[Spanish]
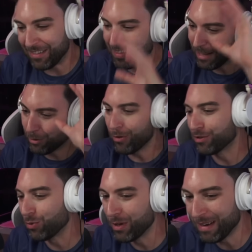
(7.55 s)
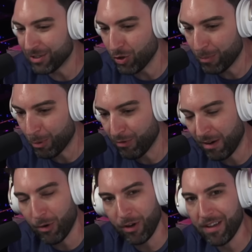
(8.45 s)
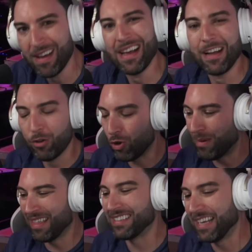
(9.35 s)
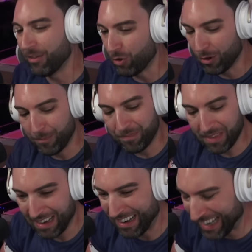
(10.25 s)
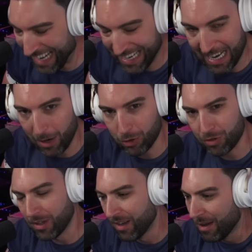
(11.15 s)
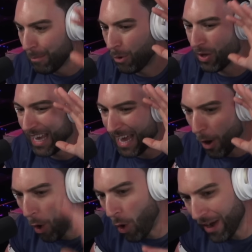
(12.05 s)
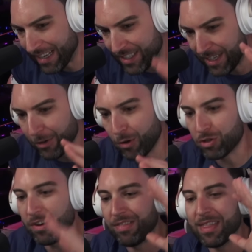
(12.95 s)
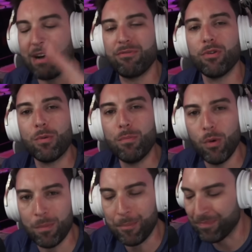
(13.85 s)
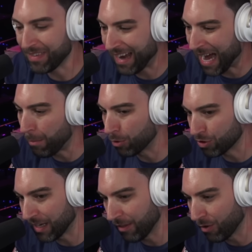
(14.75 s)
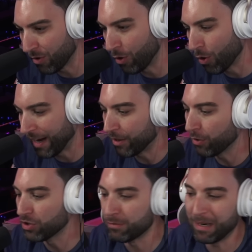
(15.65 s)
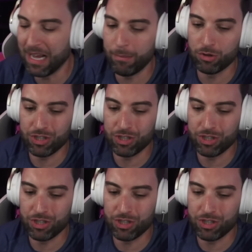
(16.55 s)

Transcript: de todo este universo, por favor, tomad asiento, relajaos, porque hoy chicos, Fuck Boom ha mostrado lo que todos esperábamos